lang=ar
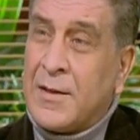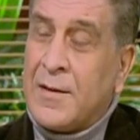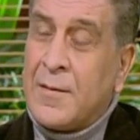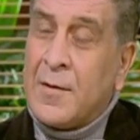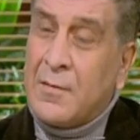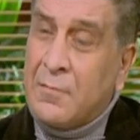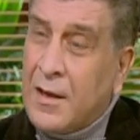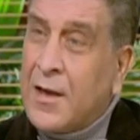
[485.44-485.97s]

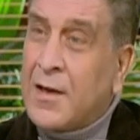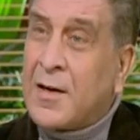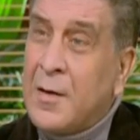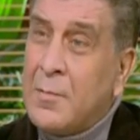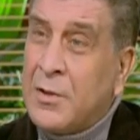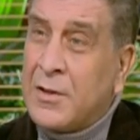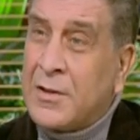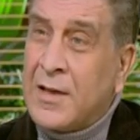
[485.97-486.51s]
فالارقام
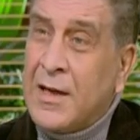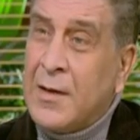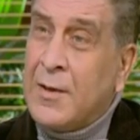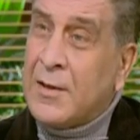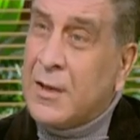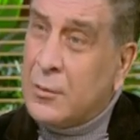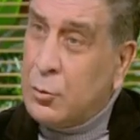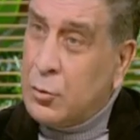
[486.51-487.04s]
بتتكلم
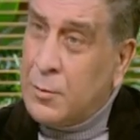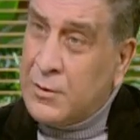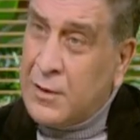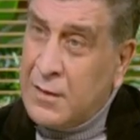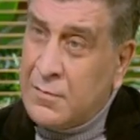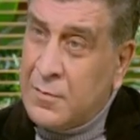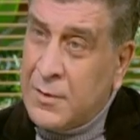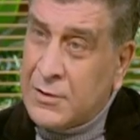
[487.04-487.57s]
عندنا 300
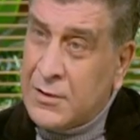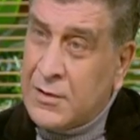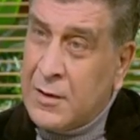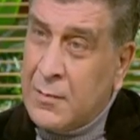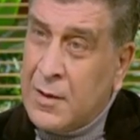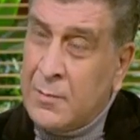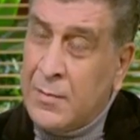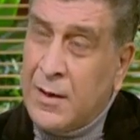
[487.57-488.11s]
الف مصري
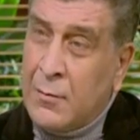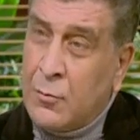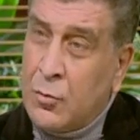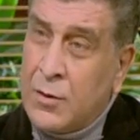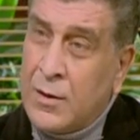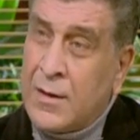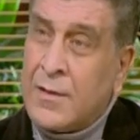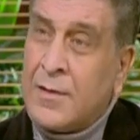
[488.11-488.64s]
طبعا بيحولوا
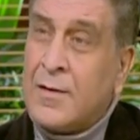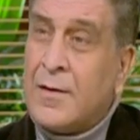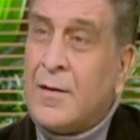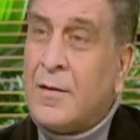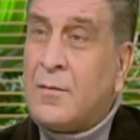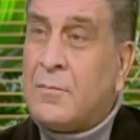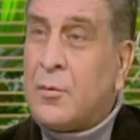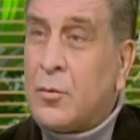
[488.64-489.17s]
لنا
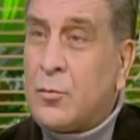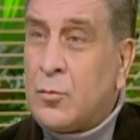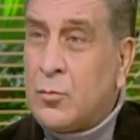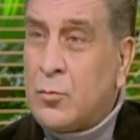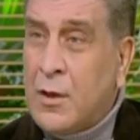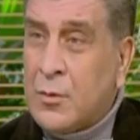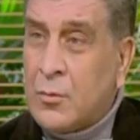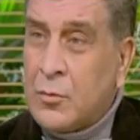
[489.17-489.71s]
في
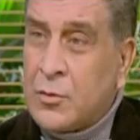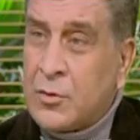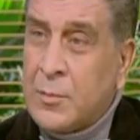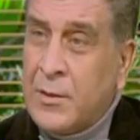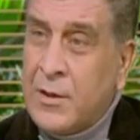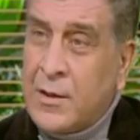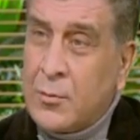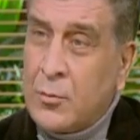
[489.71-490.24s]
حدود 1.5
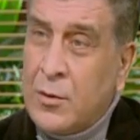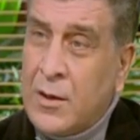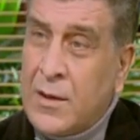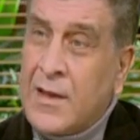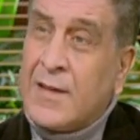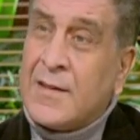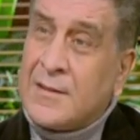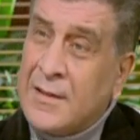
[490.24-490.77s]
مليار دولار
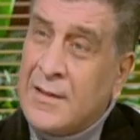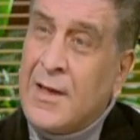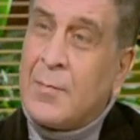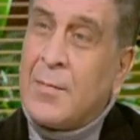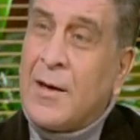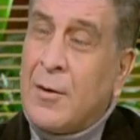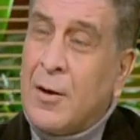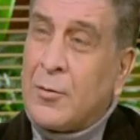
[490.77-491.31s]
كان السنه اللي
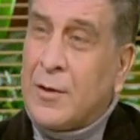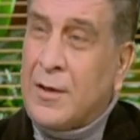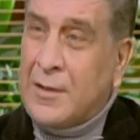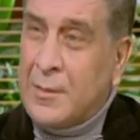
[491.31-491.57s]
قبلها 1.3